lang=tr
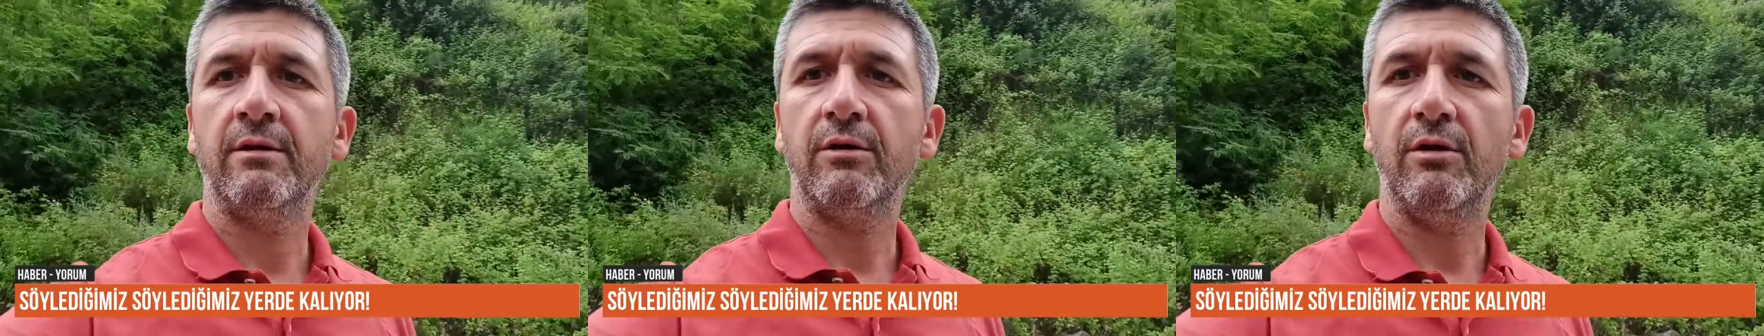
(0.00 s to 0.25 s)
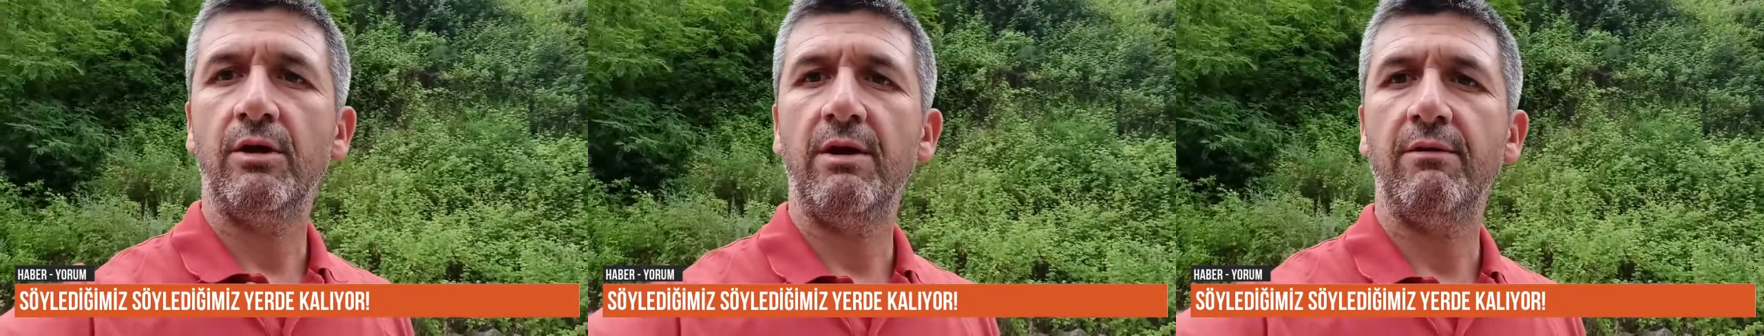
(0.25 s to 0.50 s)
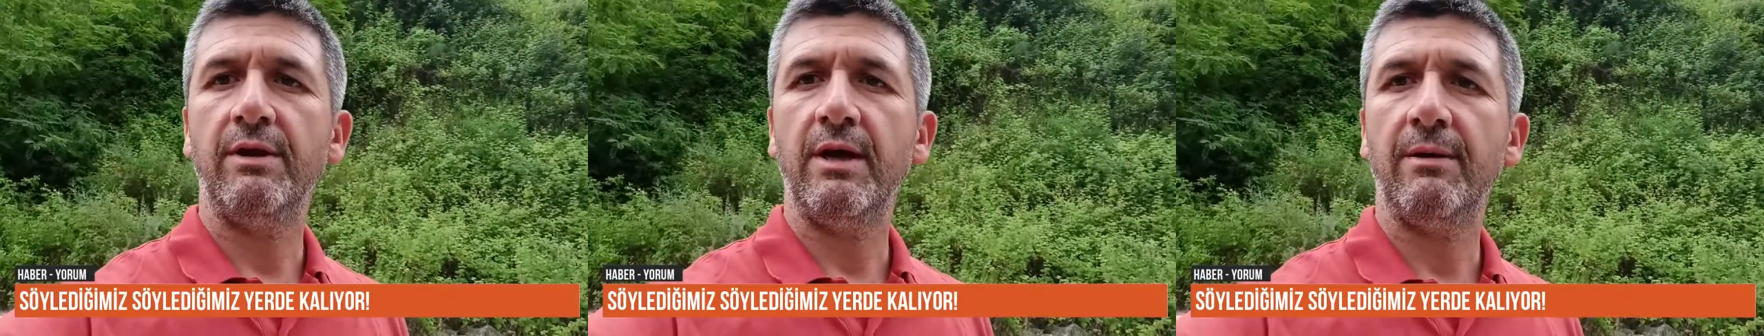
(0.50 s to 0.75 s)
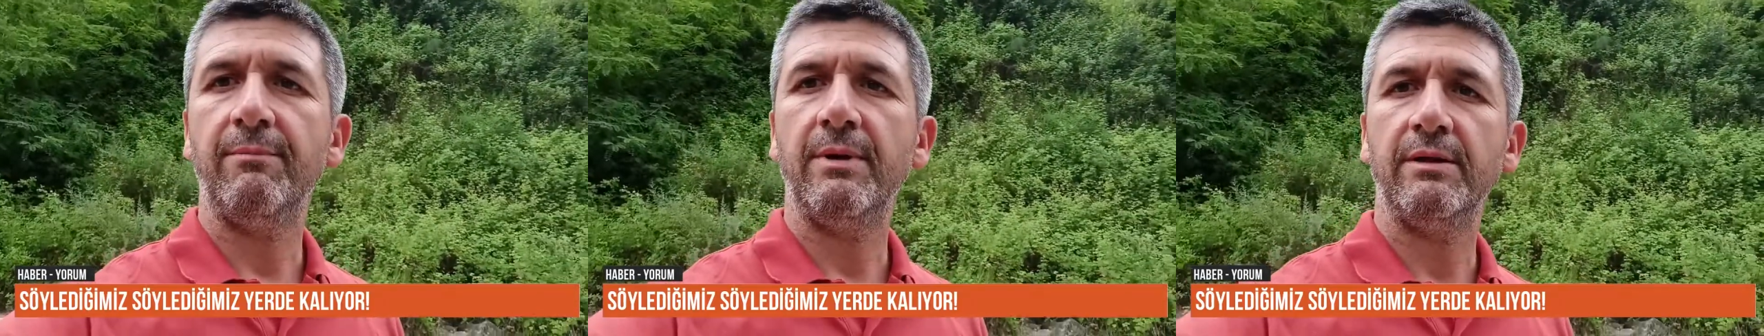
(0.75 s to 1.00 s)
görevini
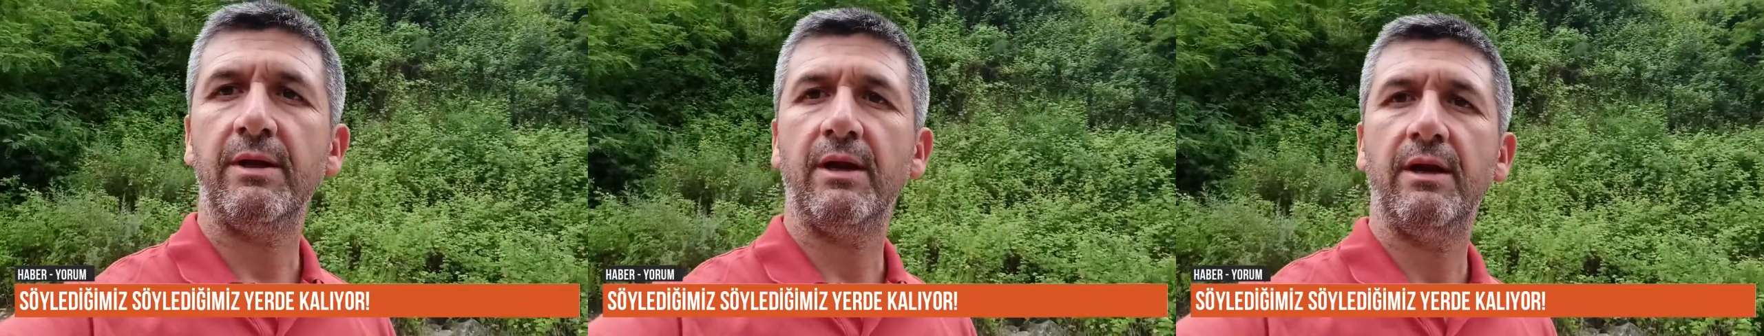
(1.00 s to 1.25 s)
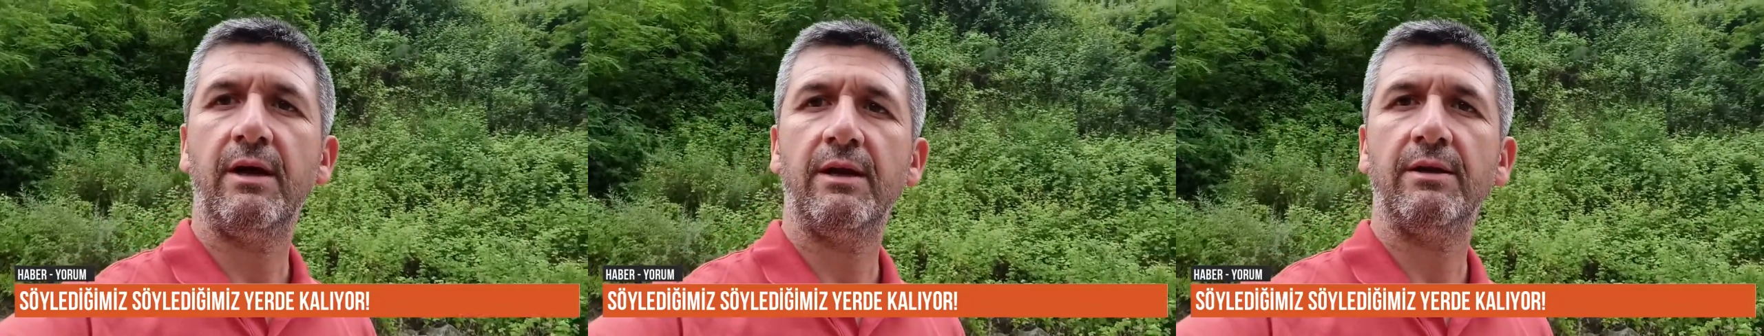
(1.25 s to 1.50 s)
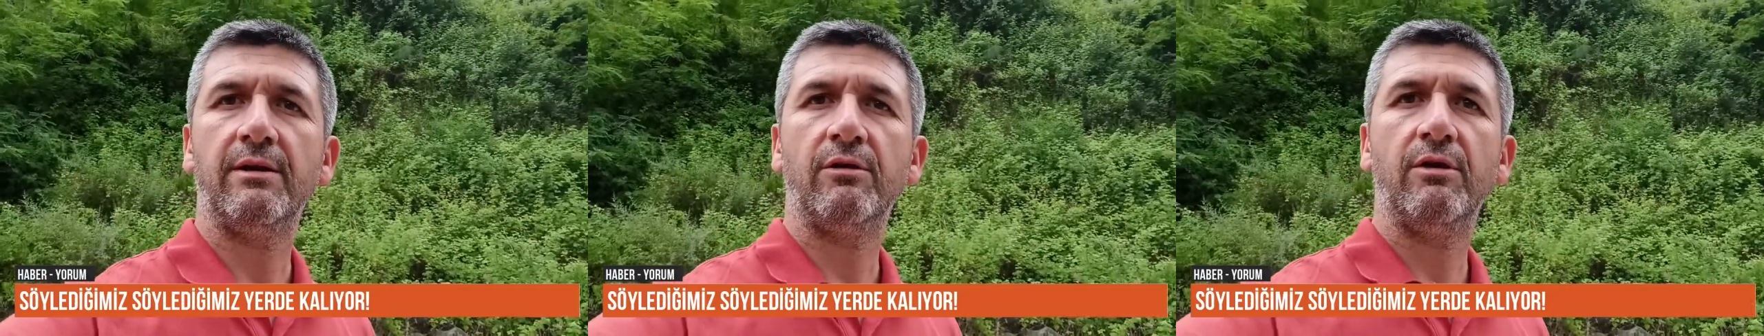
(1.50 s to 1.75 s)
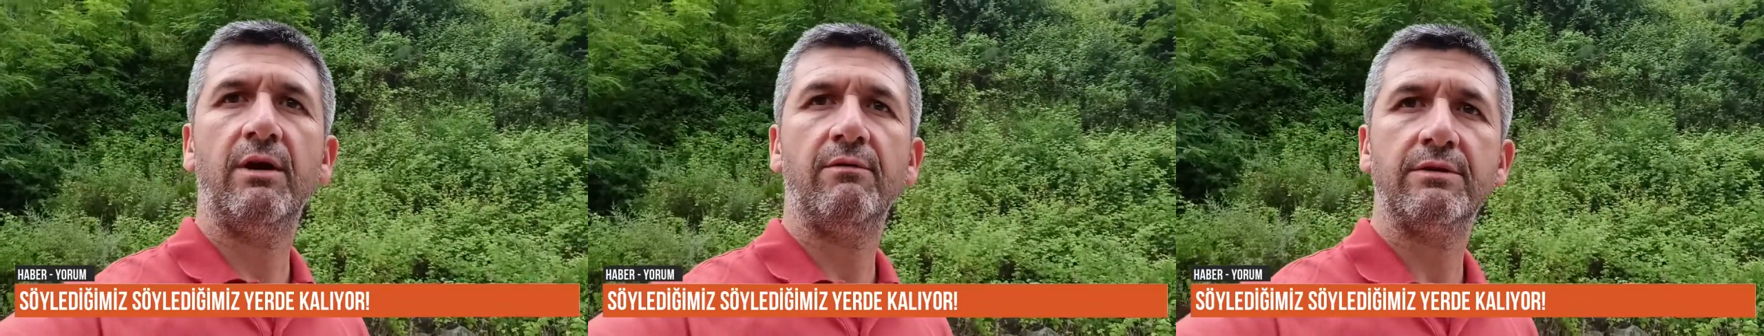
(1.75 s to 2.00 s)
yapmayanlara ne kadar
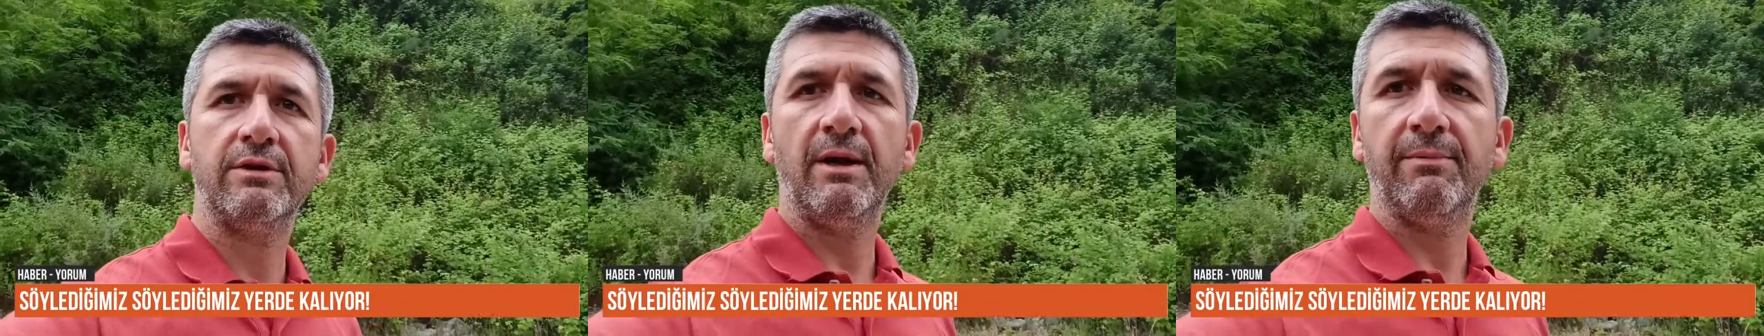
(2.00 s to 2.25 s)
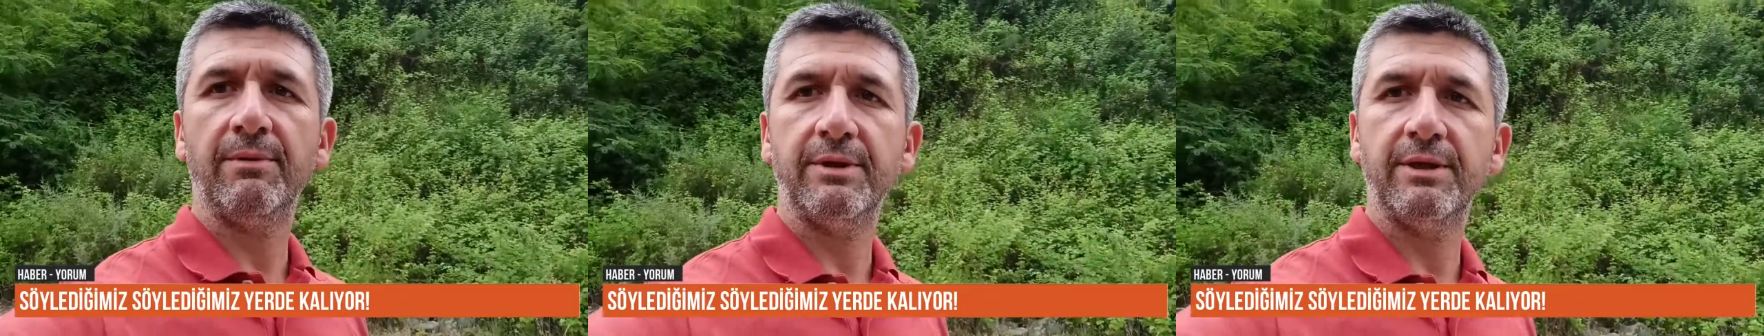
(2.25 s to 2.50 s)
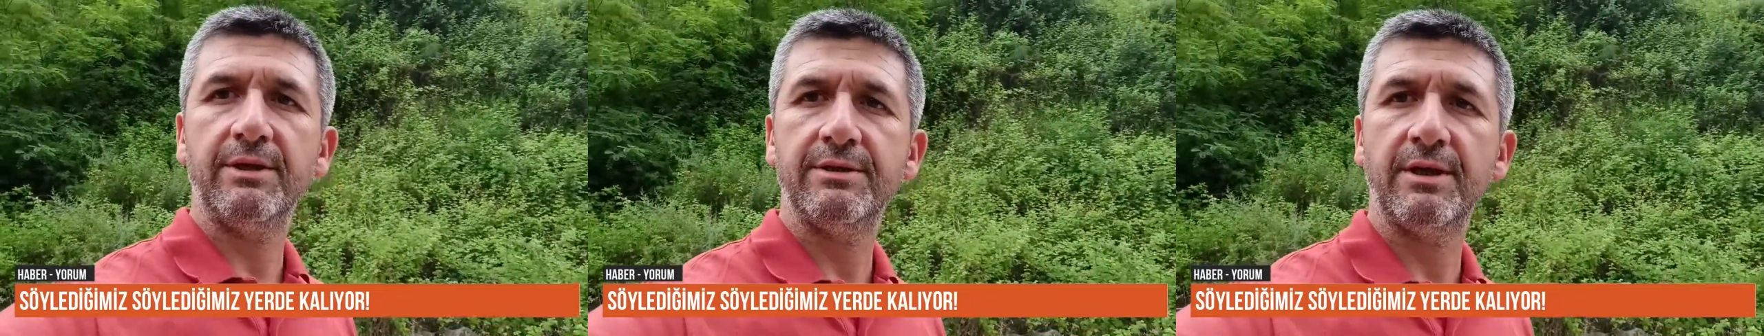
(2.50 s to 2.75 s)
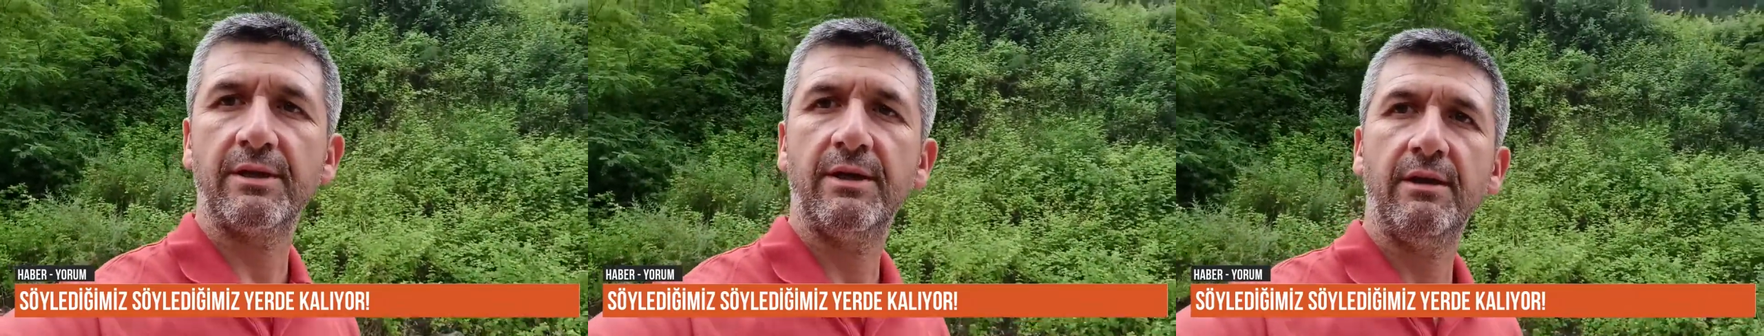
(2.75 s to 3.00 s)
görevinizi yapın
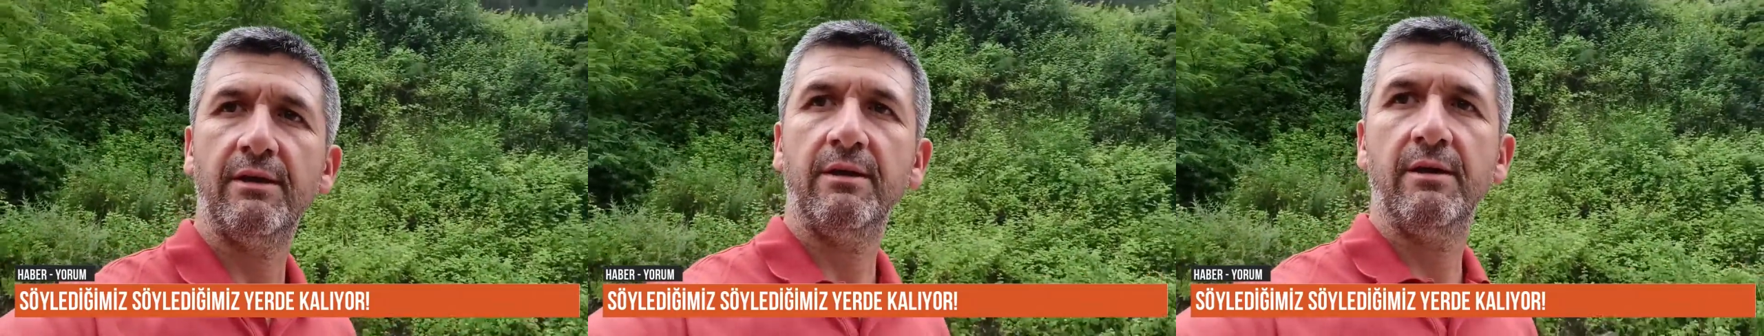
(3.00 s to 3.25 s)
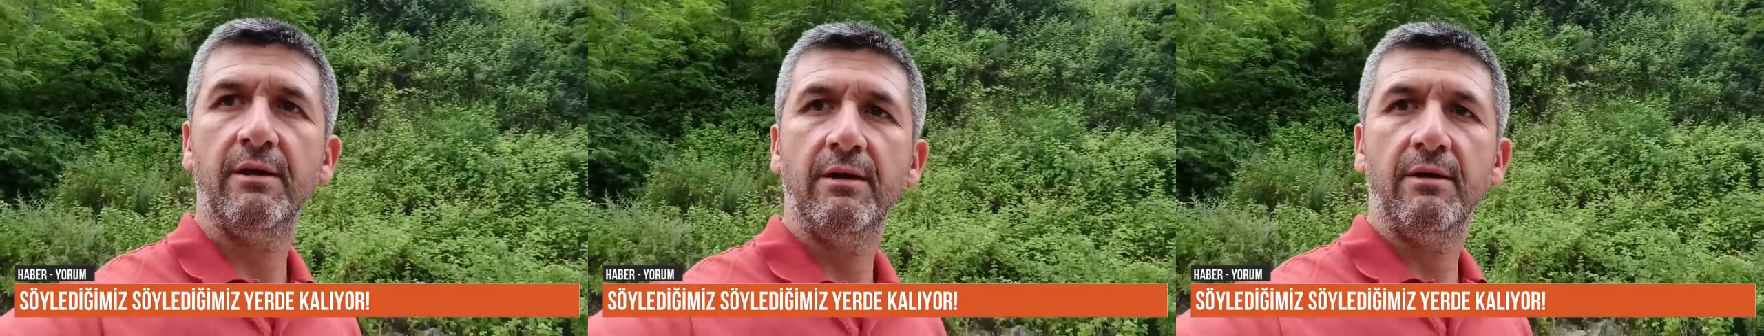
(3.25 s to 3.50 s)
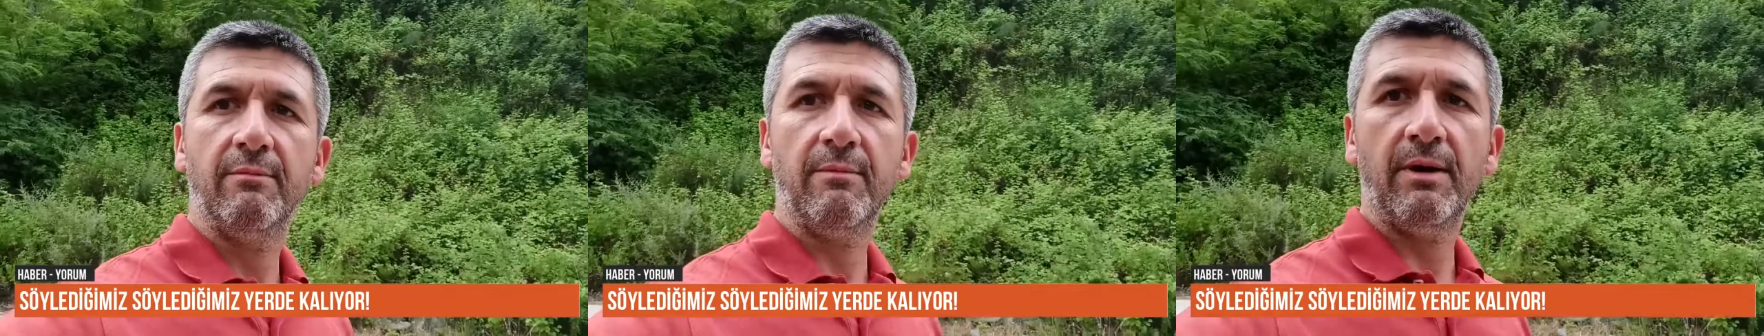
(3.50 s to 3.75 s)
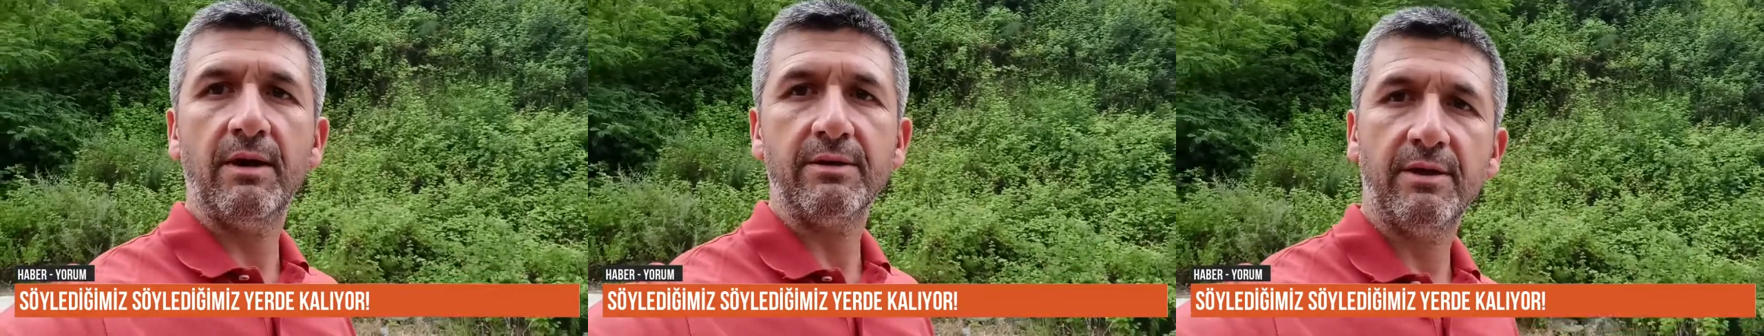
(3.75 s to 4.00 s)
dediysek de
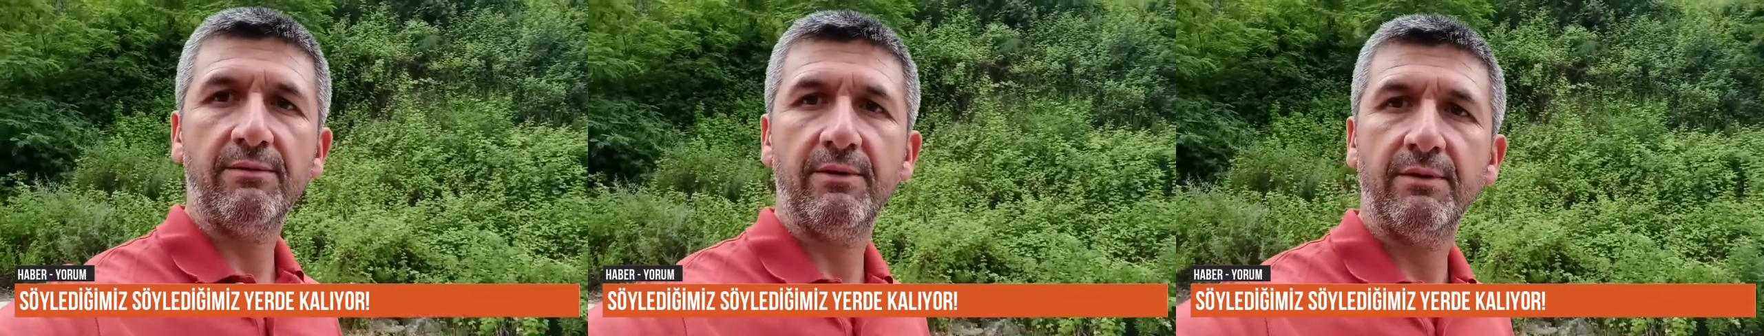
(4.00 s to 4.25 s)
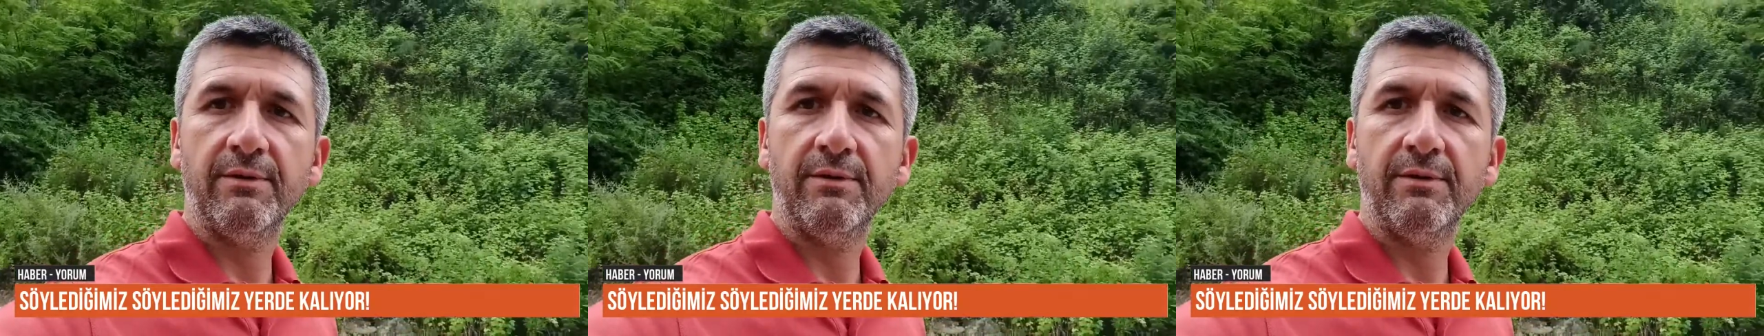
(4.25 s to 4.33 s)
maalesef